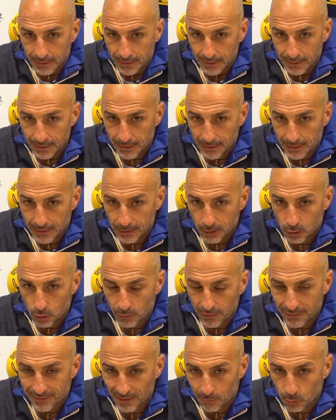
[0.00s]
eh,
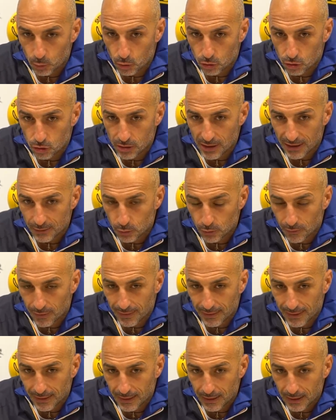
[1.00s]
dove, siamo riusciti a
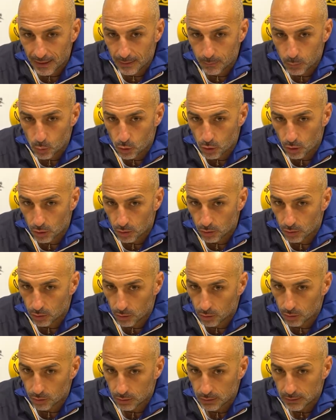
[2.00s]
trovare il
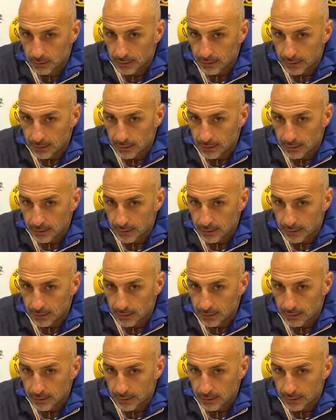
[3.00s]
buco